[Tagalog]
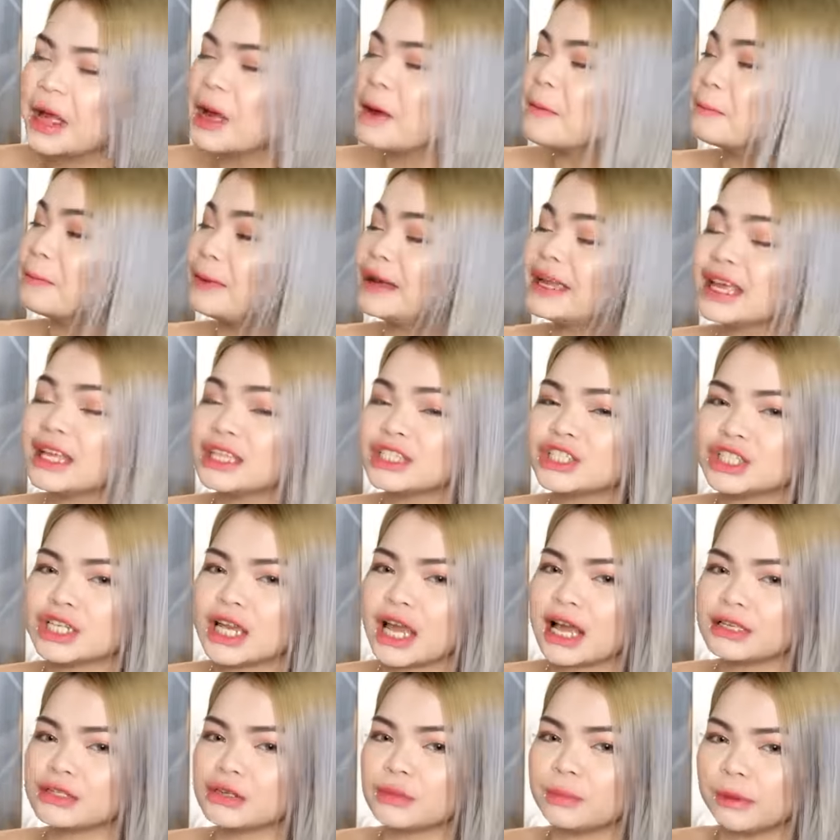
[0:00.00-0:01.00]
payat siya,
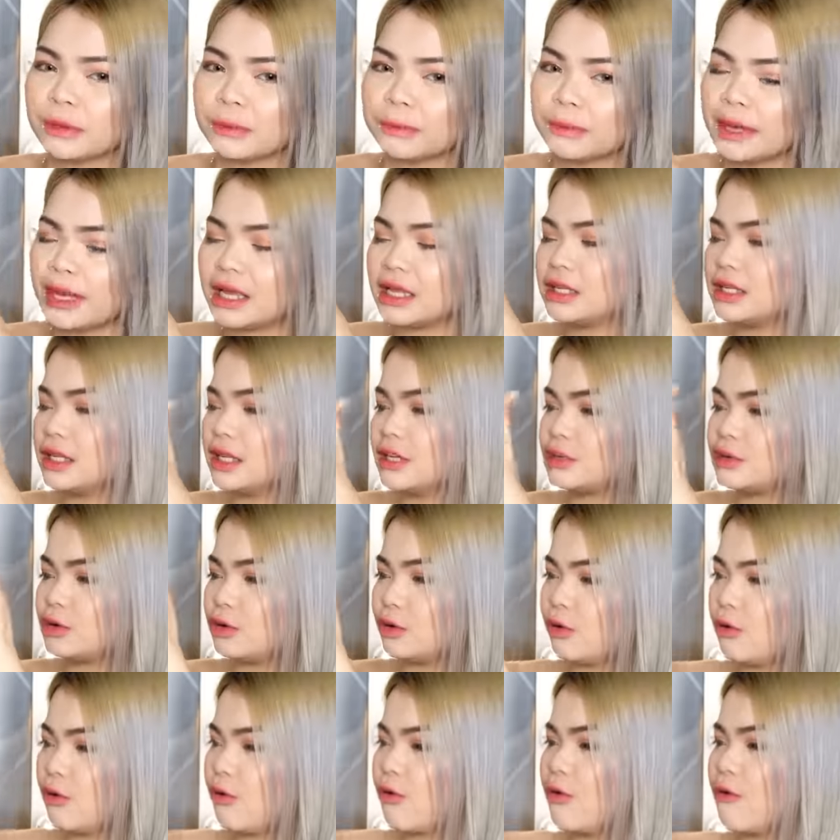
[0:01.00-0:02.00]
super payat niya.
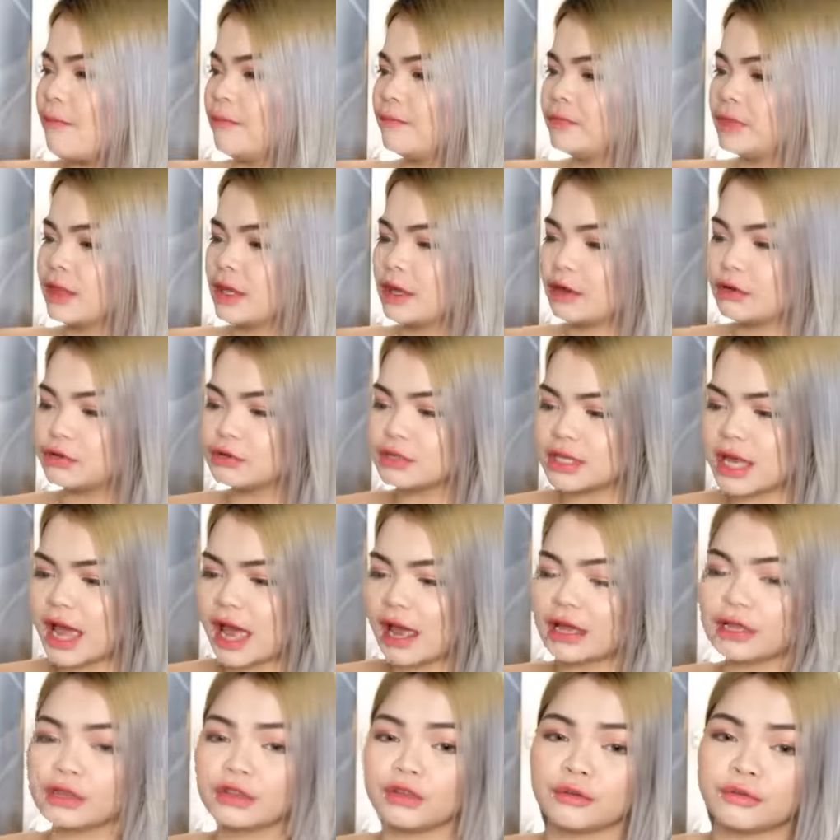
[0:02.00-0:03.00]
So, kung sa
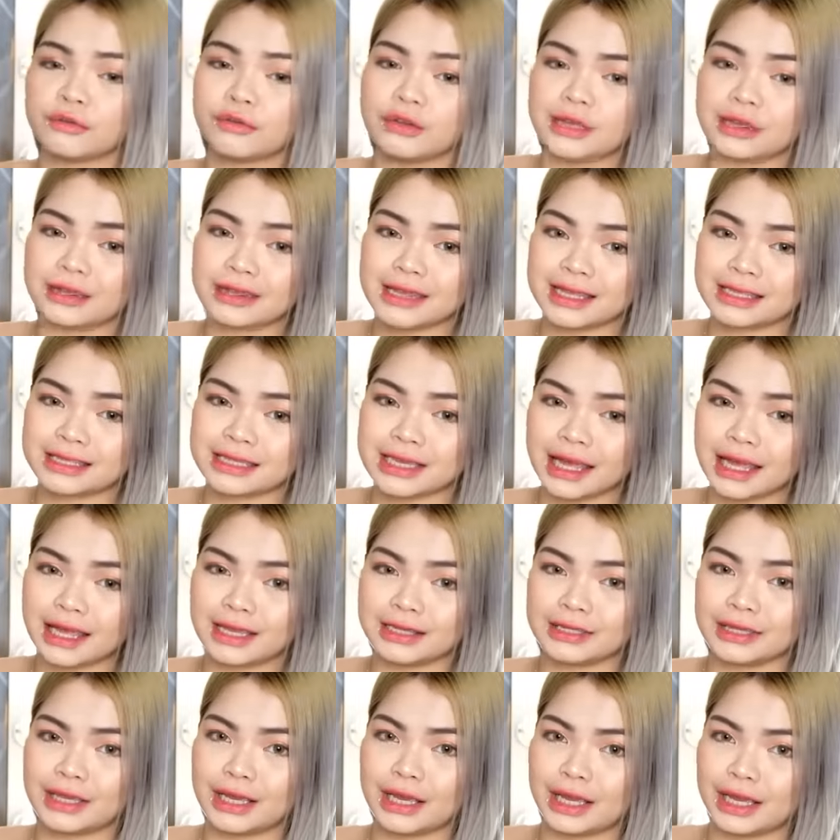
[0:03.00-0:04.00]
akin to fitted sa
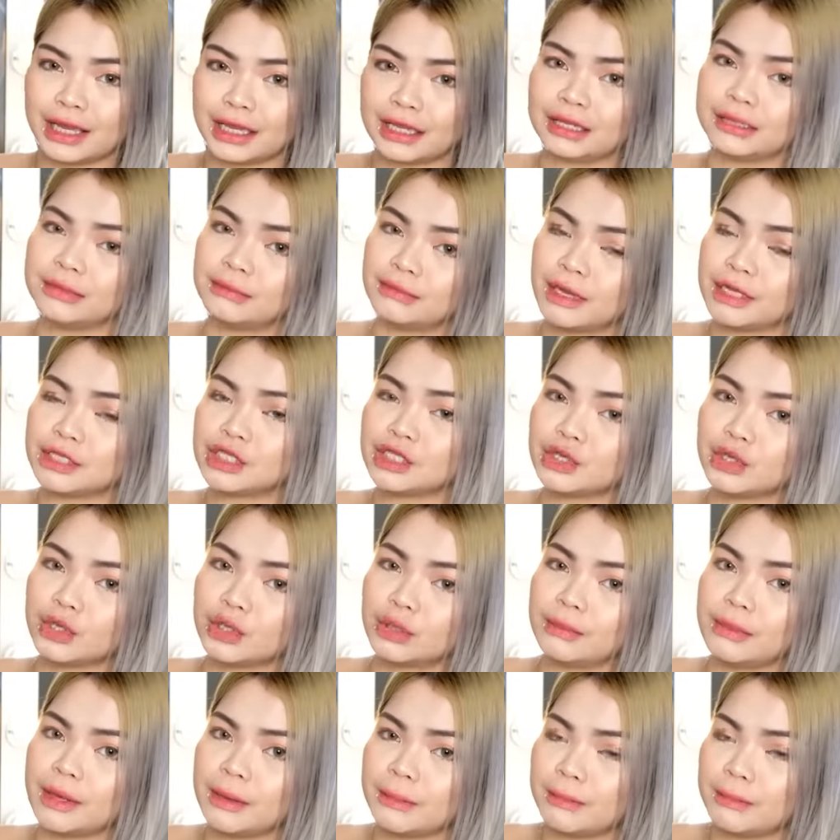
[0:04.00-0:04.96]
kanya, medyo may